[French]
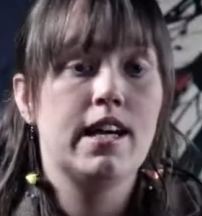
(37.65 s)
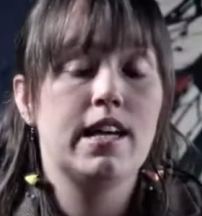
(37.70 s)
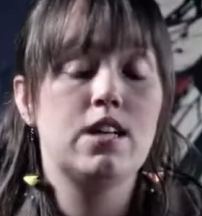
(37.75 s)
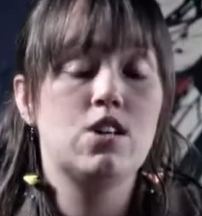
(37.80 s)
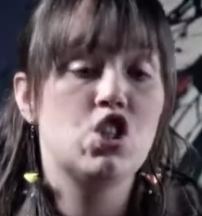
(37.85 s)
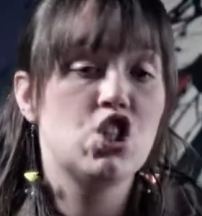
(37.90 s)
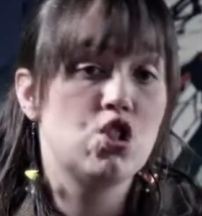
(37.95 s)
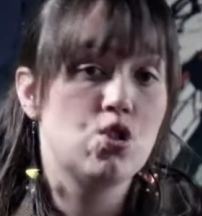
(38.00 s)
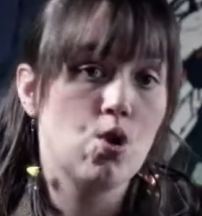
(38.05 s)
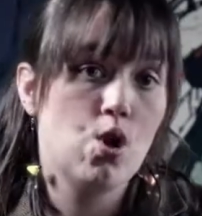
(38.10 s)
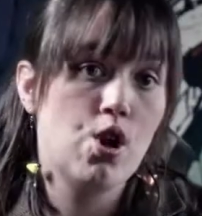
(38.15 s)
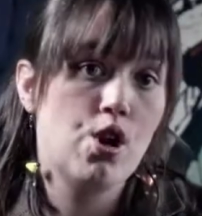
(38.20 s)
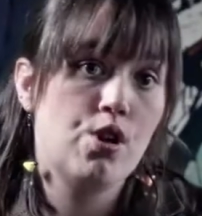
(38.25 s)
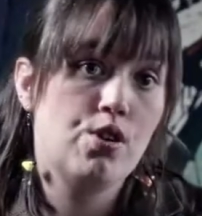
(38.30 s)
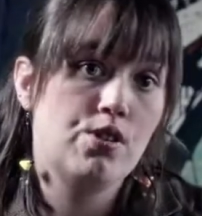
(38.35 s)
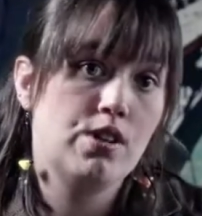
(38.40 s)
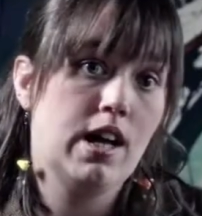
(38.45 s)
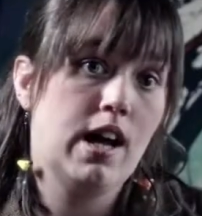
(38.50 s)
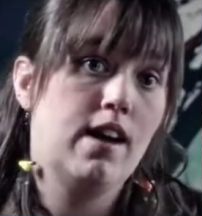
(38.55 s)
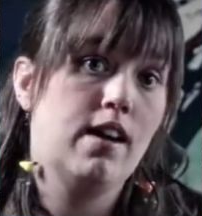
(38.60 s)
et
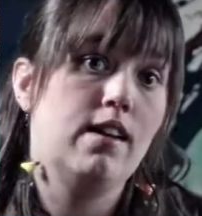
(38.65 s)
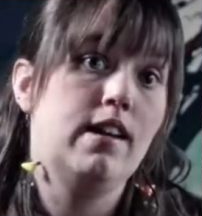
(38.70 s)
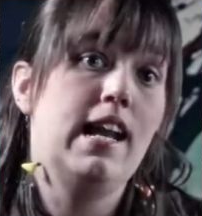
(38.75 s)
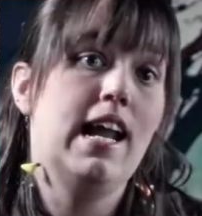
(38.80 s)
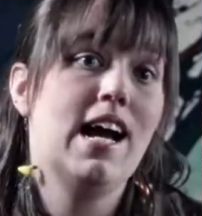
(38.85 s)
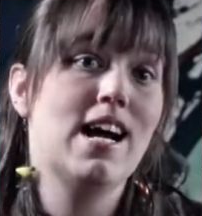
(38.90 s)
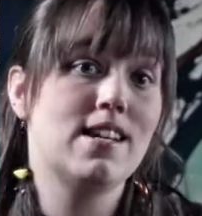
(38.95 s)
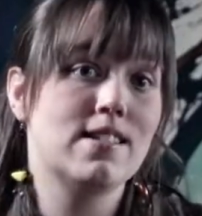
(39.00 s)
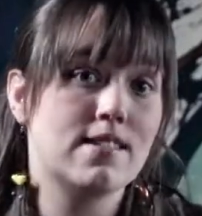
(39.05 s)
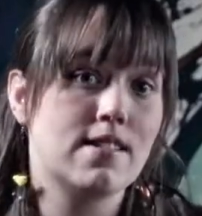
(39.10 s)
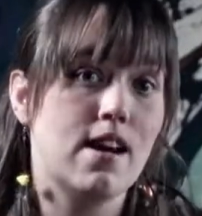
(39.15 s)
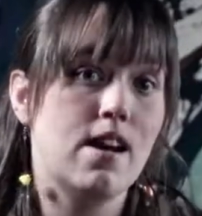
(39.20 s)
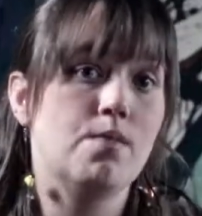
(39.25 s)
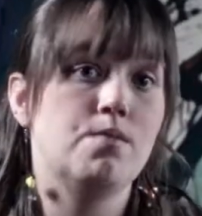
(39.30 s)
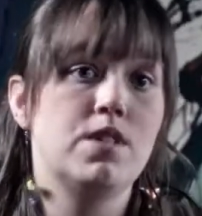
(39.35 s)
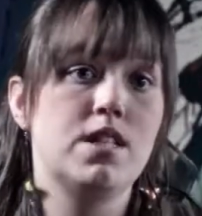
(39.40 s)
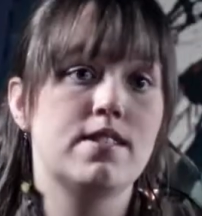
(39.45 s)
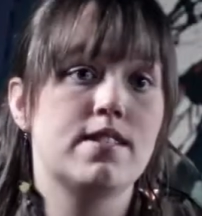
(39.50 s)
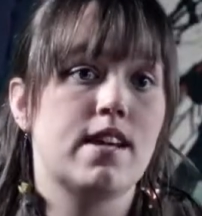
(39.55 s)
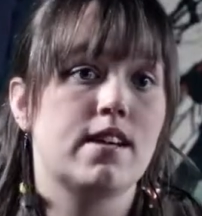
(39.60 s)
ce, dans
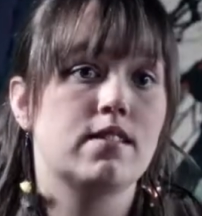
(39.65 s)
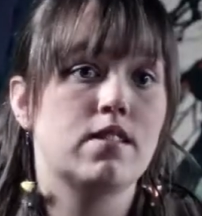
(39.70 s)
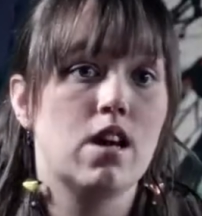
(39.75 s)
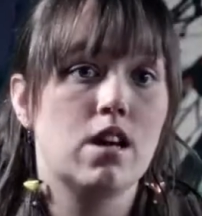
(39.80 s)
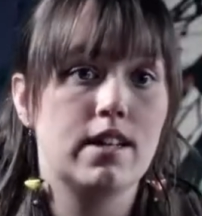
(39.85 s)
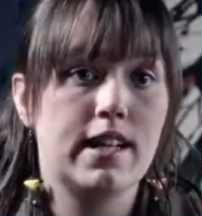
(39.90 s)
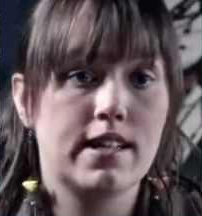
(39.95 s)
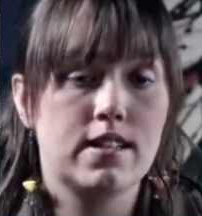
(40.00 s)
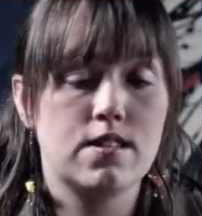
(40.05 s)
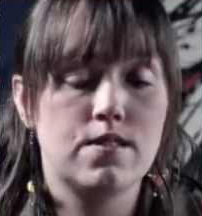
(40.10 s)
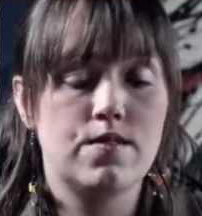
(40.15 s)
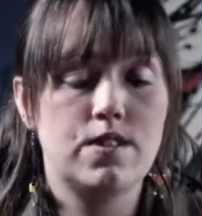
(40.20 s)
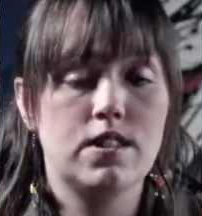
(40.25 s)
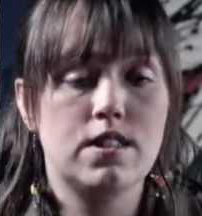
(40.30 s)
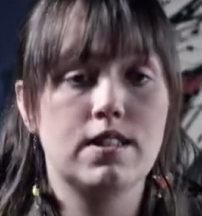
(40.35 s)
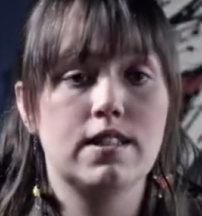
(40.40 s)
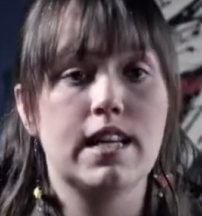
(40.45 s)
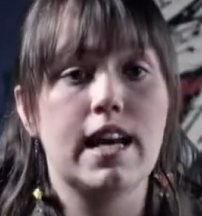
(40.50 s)
l'ensemble des secteurs de l'activité